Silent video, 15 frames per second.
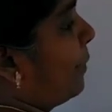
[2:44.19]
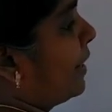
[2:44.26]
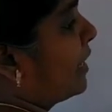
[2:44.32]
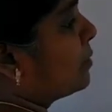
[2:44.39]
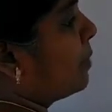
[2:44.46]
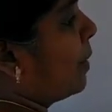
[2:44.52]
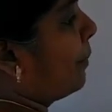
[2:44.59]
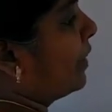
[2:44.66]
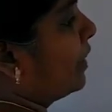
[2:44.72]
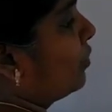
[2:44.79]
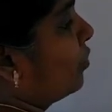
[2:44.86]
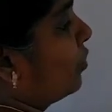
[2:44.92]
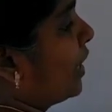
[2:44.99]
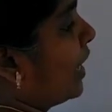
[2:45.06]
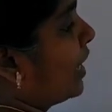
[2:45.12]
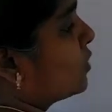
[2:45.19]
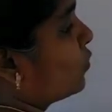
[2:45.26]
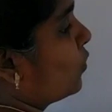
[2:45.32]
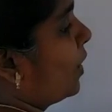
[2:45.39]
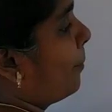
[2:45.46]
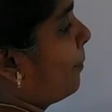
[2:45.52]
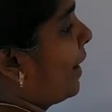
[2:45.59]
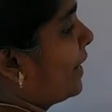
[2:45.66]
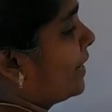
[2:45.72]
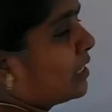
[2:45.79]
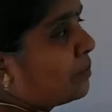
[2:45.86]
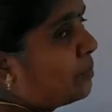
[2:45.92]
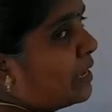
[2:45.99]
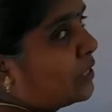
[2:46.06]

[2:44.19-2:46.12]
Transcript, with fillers: மைனஸ் பி அப்போ என்ன வரும் ஏ ஸ்கொயர் மைனஸ்